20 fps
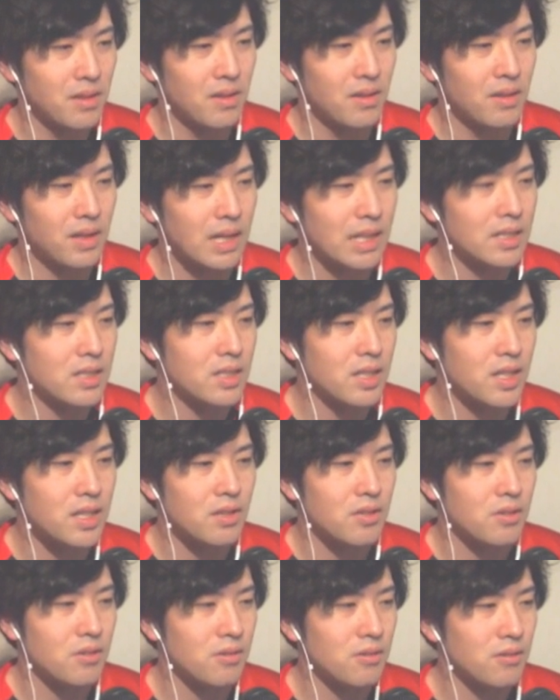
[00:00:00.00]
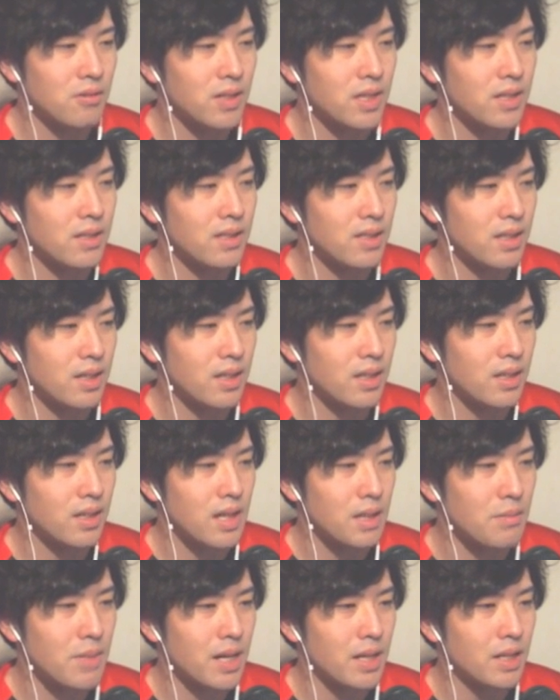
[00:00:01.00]
勝ち点9なんで、
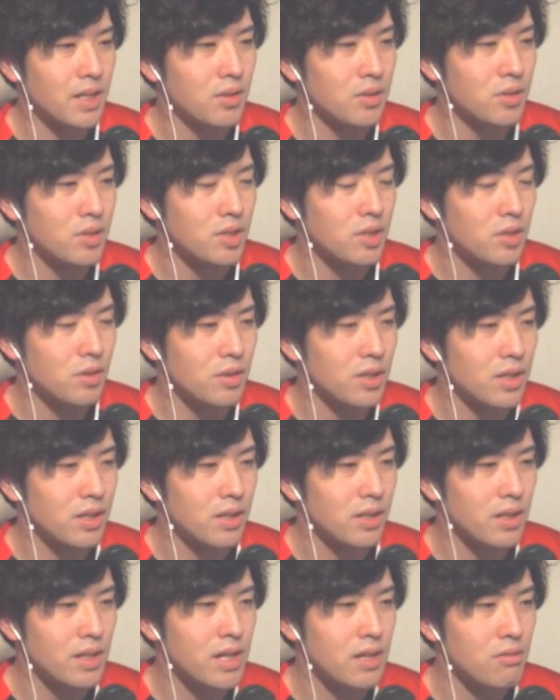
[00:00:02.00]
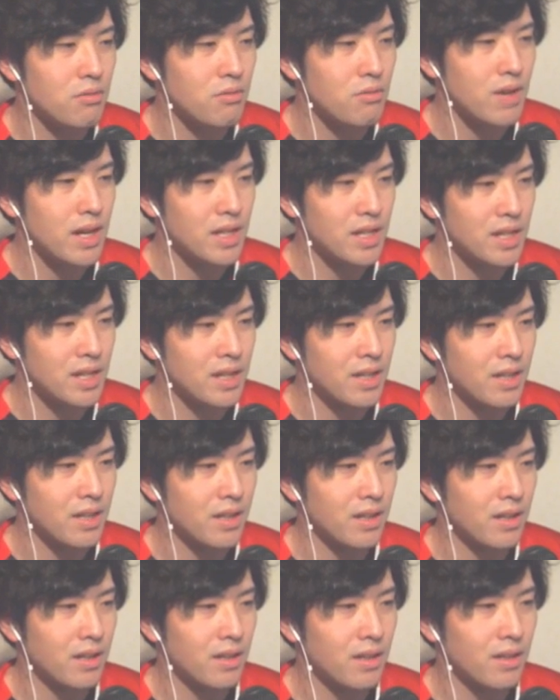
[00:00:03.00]
えー、マリノスより、えー、上に
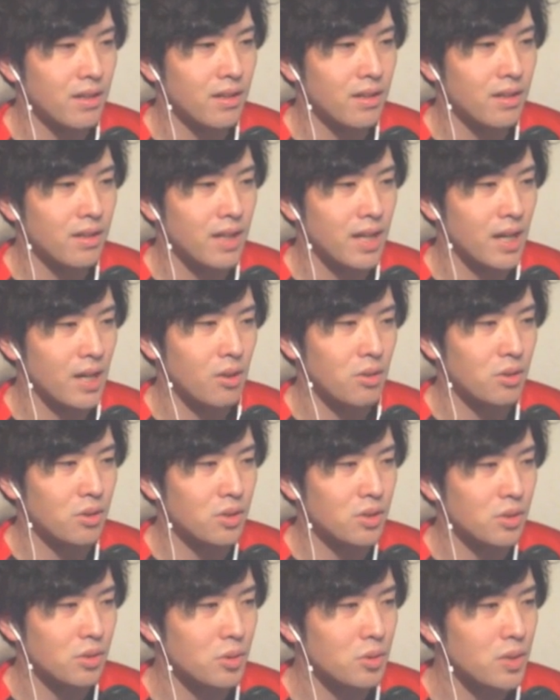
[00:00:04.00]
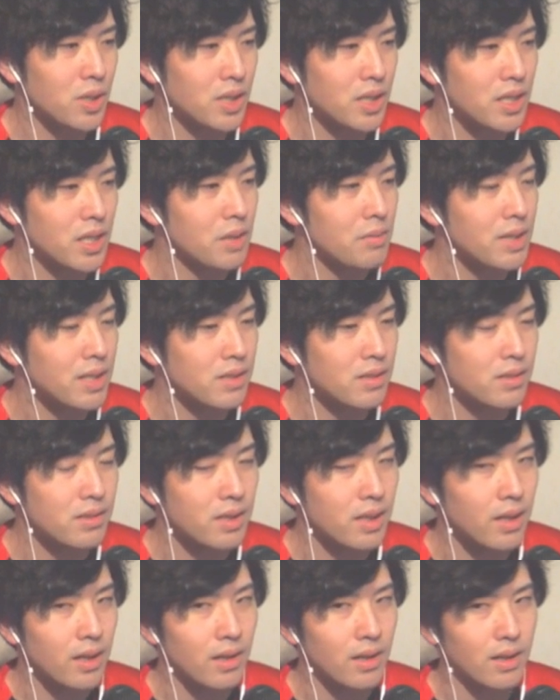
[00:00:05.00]
蹴落とすことができますん
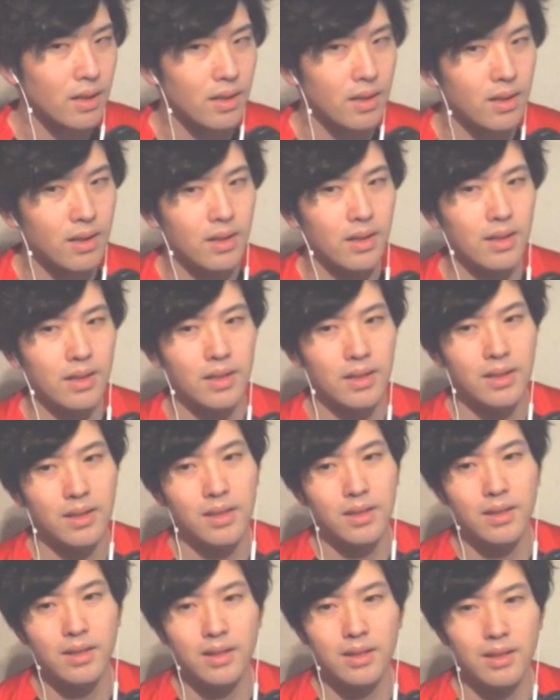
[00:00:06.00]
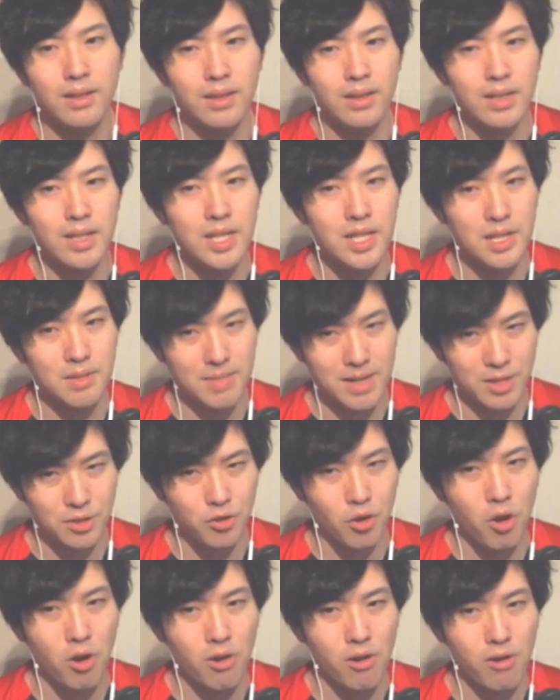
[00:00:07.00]
で行きま
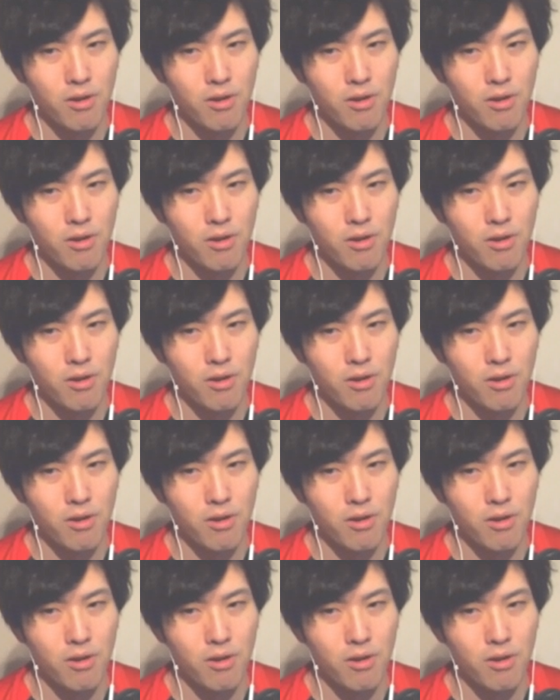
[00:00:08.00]
しょ